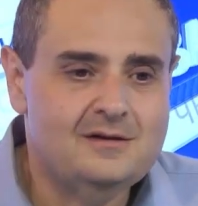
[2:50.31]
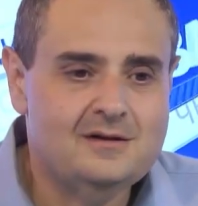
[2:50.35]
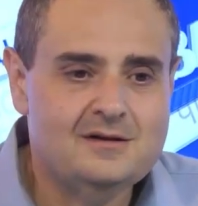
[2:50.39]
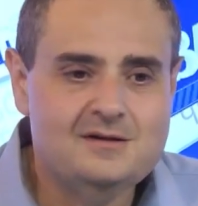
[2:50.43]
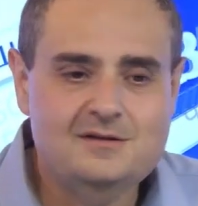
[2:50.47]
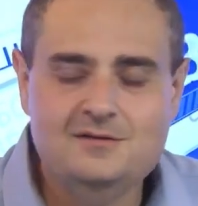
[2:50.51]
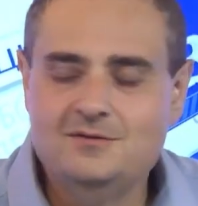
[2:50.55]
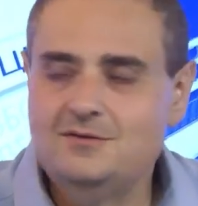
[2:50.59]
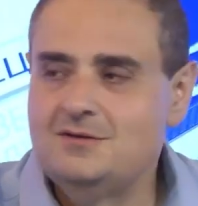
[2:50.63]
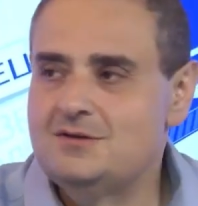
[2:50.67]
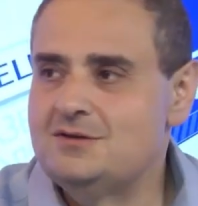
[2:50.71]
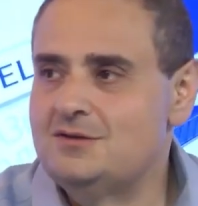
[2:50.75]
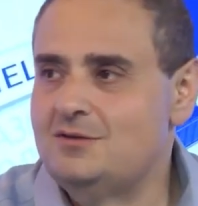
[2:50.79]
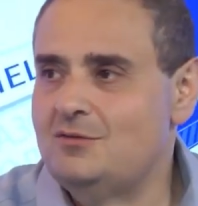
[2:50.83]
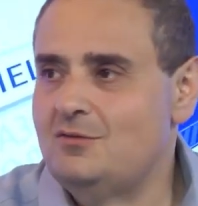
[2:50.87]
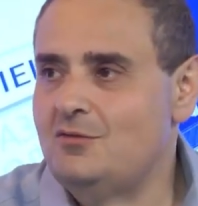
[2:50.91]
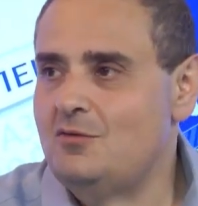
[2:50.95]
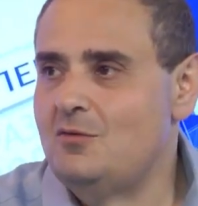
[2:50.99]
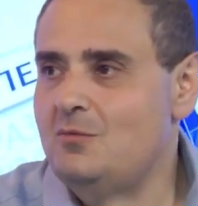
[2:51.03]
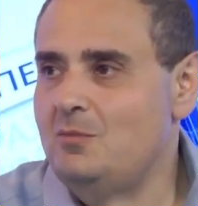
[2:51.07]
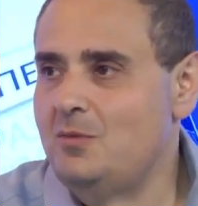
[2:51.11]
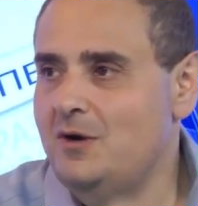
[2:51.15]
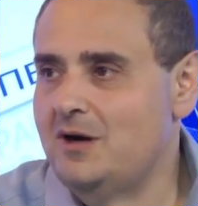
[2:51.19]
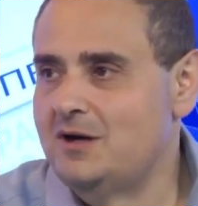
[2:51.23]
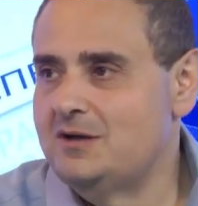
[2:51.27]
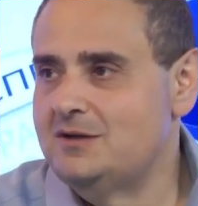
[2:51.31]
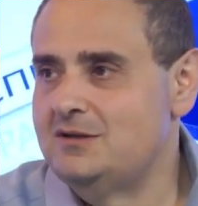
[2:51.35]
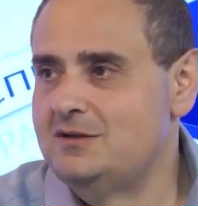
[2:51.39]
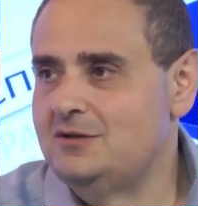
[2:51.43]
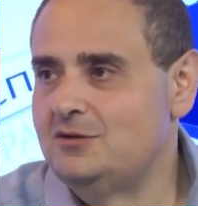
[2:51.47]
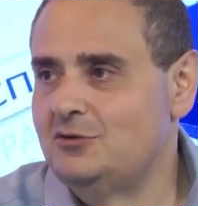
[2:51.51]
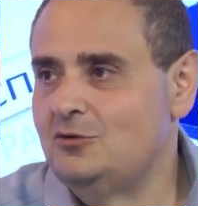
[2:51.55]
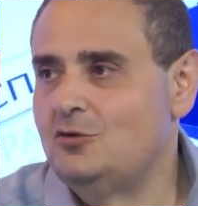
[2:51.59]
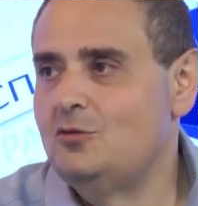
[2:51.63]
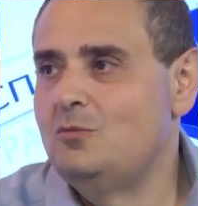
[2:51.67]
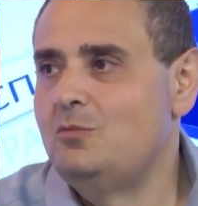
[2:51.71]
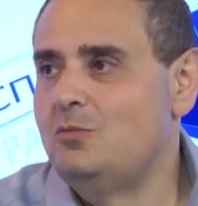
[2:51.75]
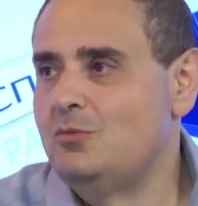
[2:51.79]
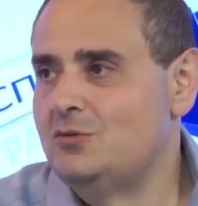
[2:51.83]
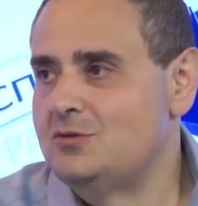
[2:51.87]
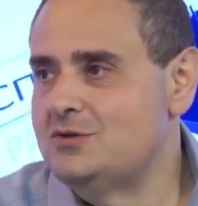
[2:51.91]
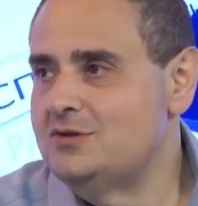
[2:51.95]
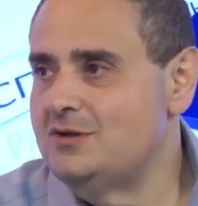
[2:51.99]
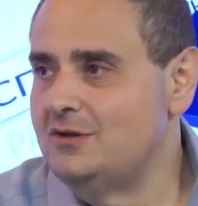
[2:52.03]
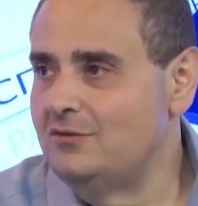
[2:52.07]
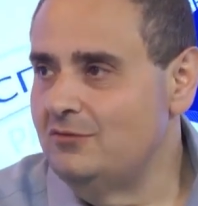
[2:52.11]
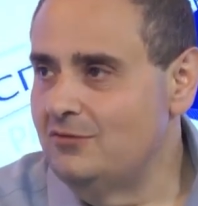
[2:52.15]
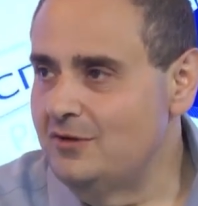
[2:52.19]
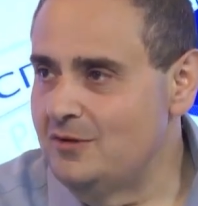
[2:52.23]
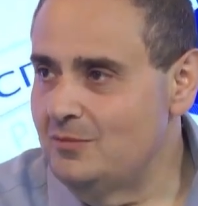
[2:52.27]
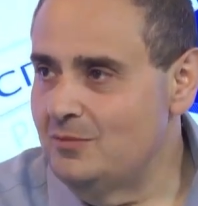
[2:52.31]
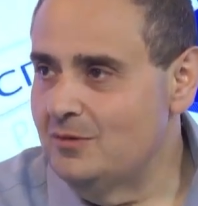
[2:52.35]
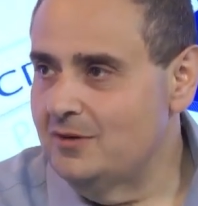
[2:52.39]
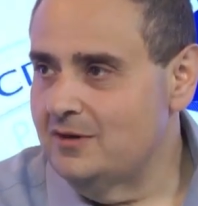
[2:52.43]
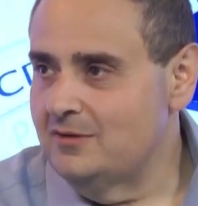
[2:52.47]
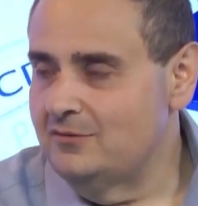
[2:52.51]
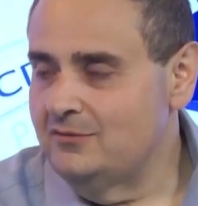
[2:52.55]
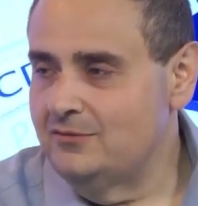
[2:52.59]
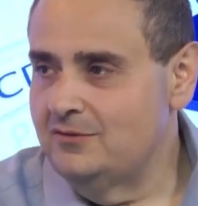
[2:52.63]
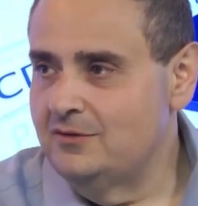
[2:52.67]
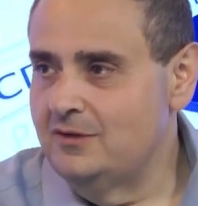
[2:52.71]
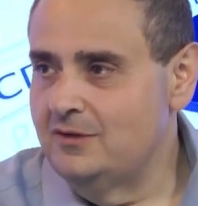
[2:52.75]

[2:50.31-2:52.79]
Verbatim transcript: активистов его партии до после выборов,